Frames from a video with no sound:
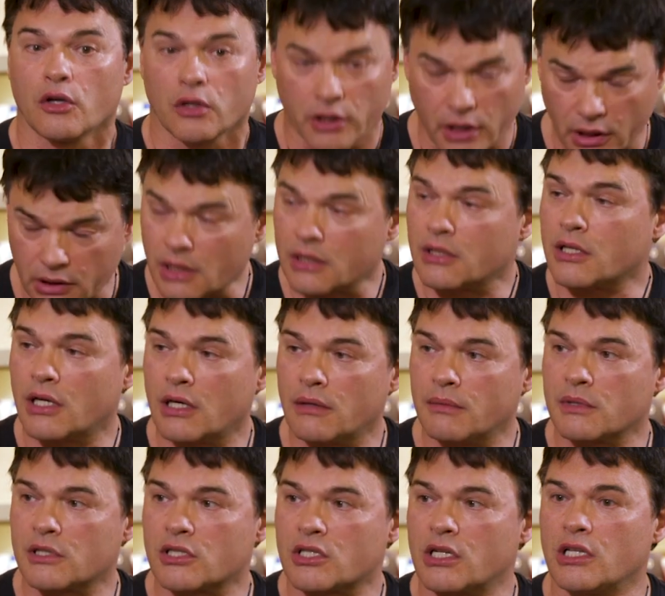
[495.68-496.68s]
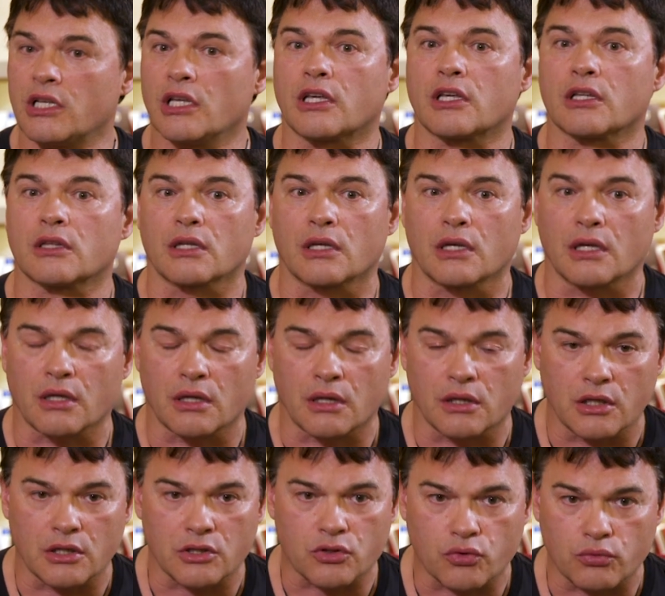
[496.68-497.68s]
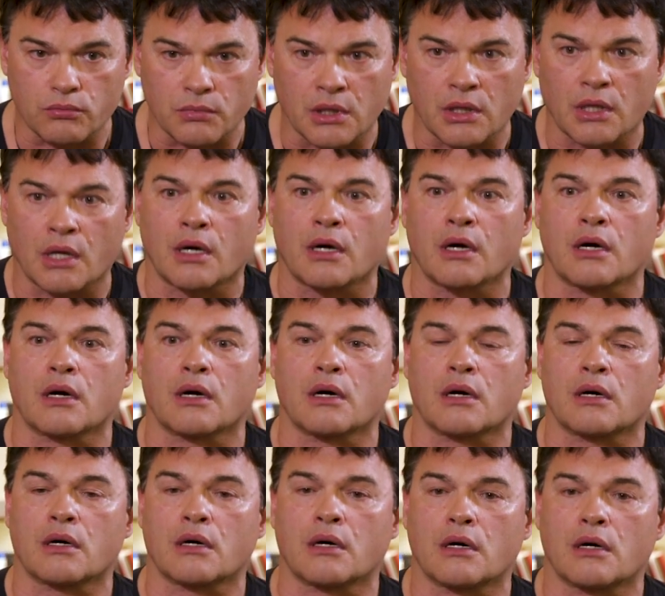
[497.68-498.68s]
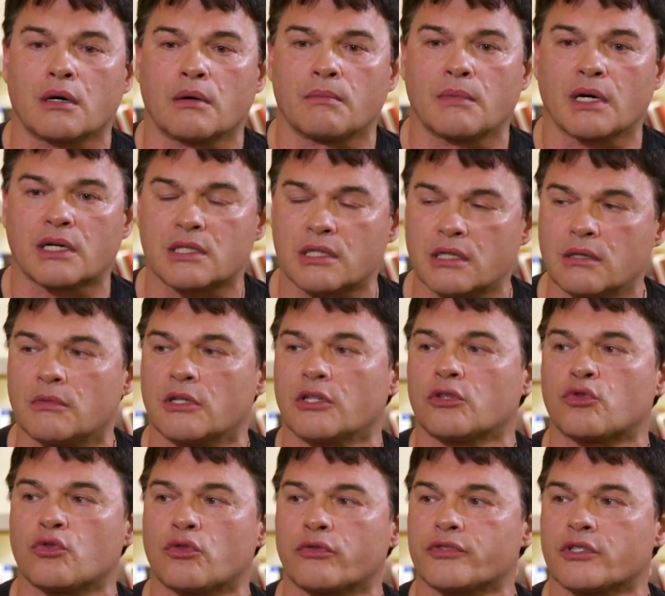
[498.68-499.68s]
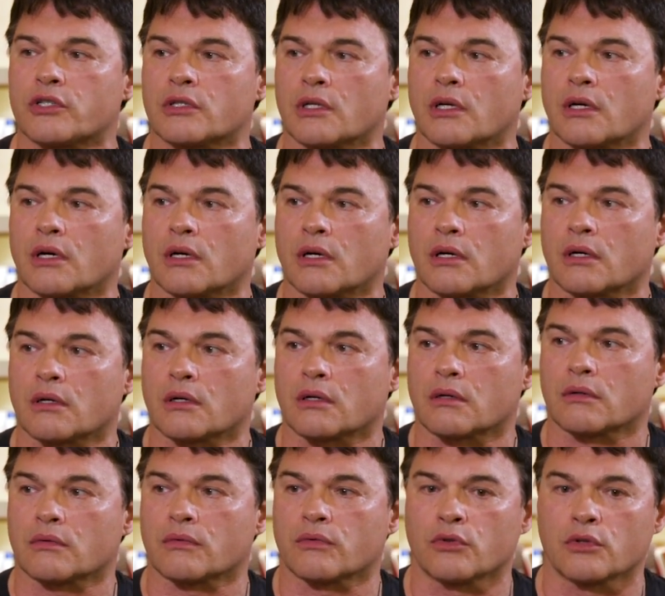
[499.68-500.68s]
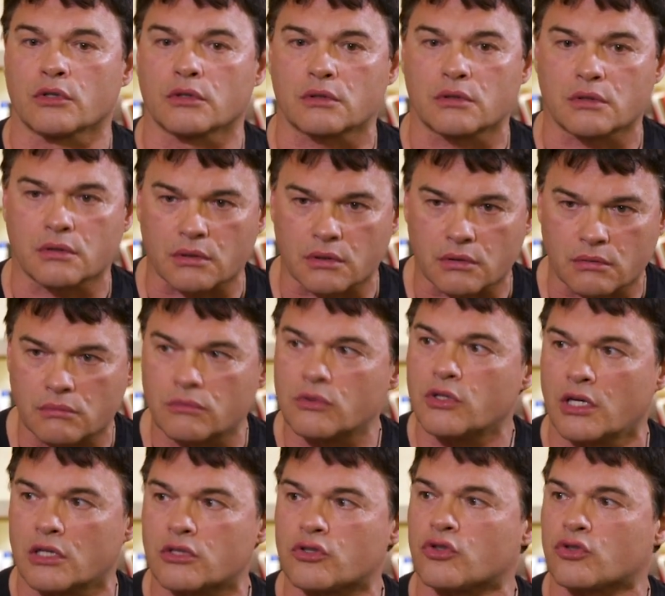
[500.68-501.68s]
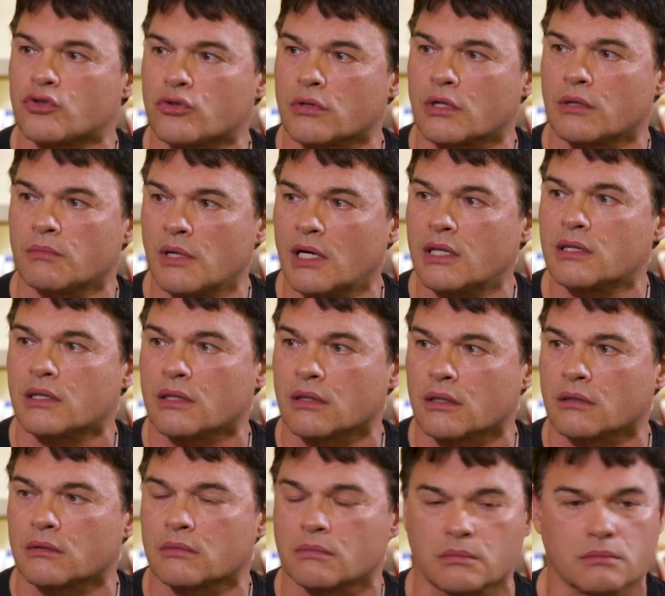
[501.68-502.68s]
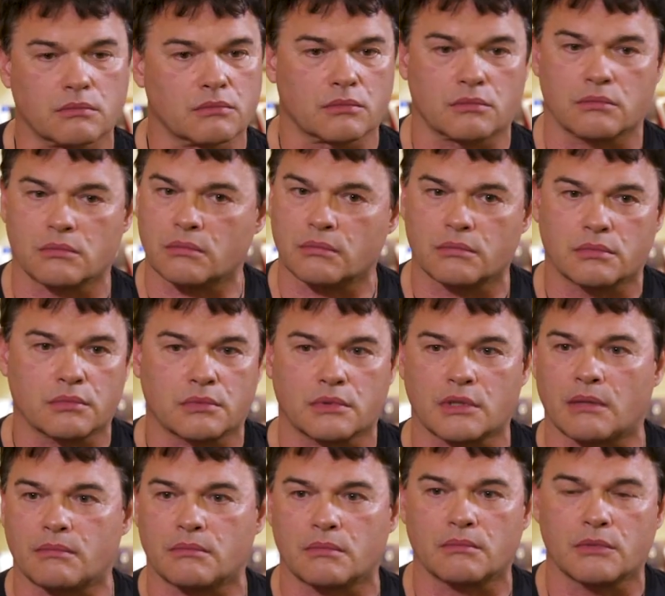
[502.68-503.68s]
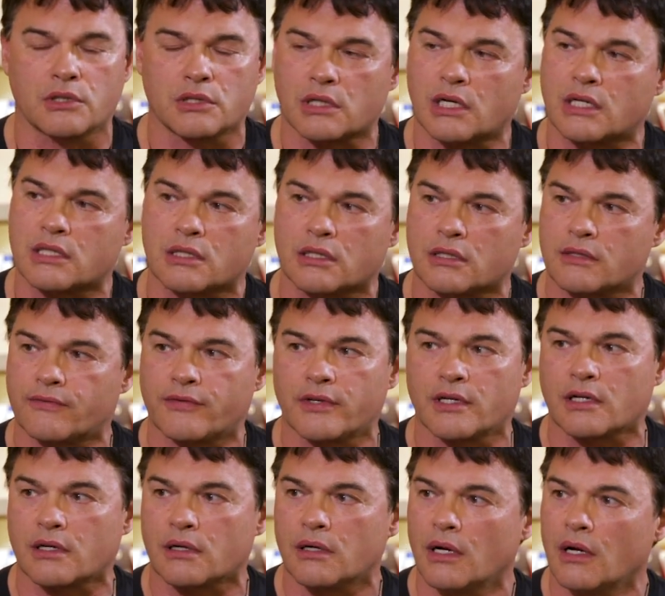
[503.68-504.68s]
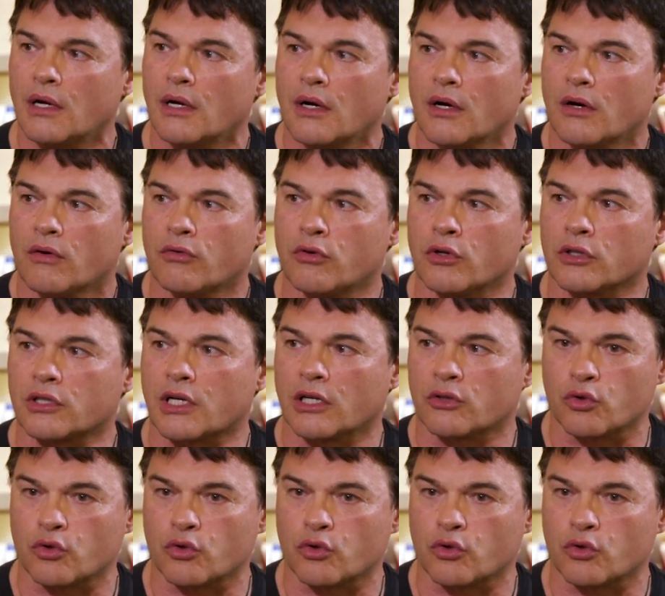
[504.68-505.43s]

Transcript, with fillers: И от Андрея Мерзликина, есть у меня Максим Литовченко, вот, есть еще ребята, там из разных сфер, вот,